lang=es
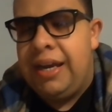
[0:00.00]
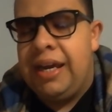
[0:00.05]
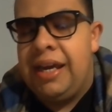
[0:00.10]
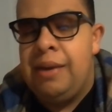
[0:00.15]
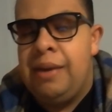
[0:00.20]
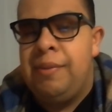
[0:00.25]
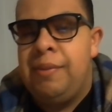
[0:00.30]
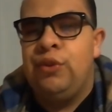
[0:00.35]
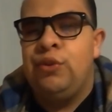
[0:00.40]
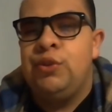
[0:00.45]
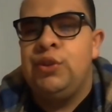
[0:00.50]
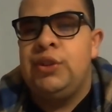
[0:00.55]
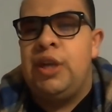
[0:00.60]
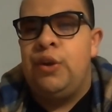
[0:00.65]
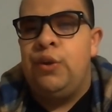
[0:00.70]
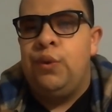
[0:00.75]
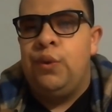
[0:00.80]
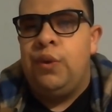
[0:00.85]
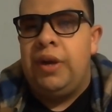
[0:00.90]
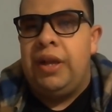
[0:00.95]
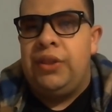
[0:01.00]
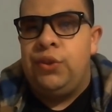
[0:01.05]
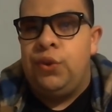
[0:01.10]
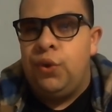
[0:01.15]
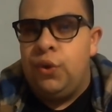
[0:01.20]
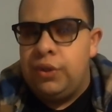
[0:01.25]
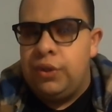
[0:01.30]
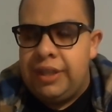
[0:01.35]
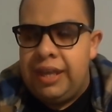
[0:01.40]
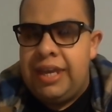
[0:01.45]
que le mando un saludo
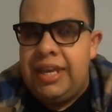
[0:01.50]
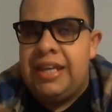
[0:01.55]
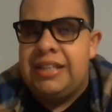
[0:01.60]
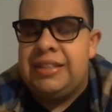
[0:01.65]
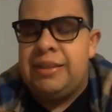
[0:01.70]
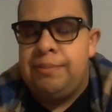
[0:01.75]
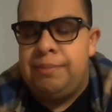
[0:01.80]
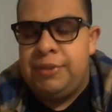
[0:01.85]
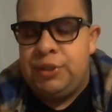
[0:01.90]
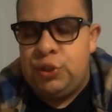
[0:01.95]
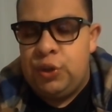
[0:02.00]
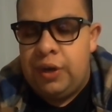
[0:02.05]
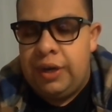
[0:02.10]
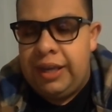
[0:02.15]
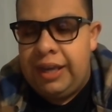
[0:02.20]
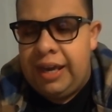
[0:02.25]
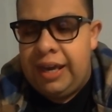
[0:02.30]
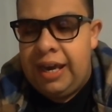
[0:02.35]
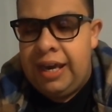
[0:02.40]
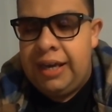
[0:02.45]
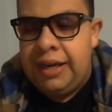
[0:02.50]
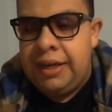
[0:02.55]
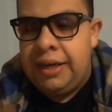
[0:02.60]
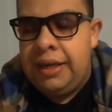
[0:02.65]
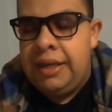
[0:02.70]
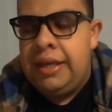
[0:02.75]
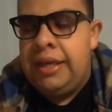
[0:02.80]
grandote, ella se empezó a agregar